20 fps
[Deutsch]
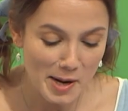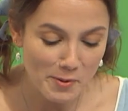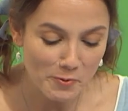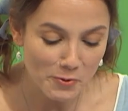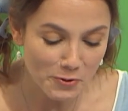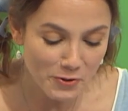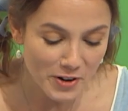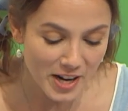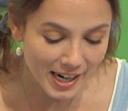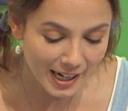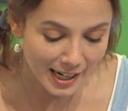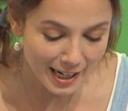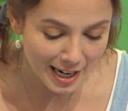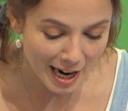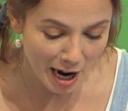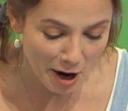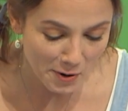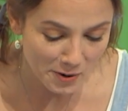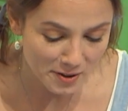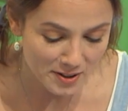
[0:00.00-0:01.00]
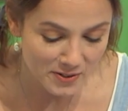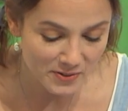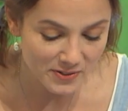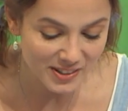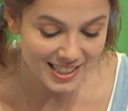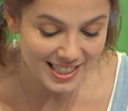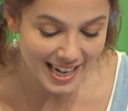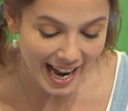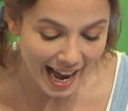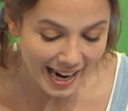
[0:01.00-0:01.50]
Im
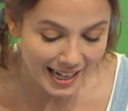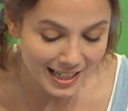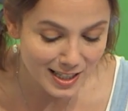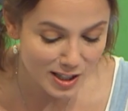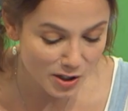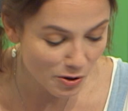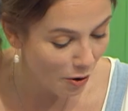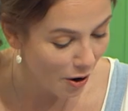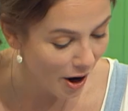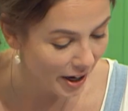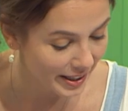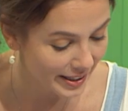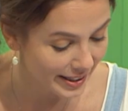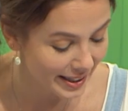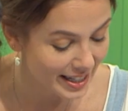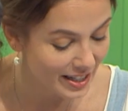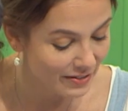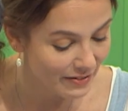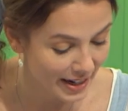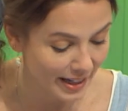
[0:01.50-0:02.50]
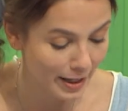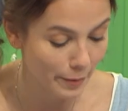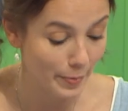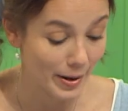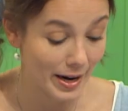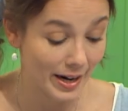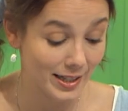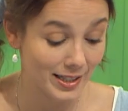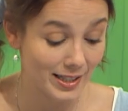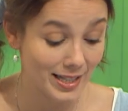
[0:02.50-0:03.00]
Ferienhaus wird alles ordentlich
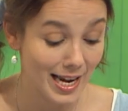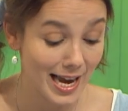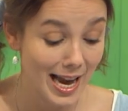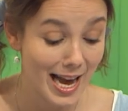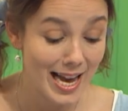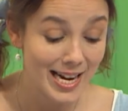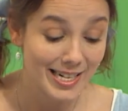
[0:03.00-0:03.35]
weggepackt.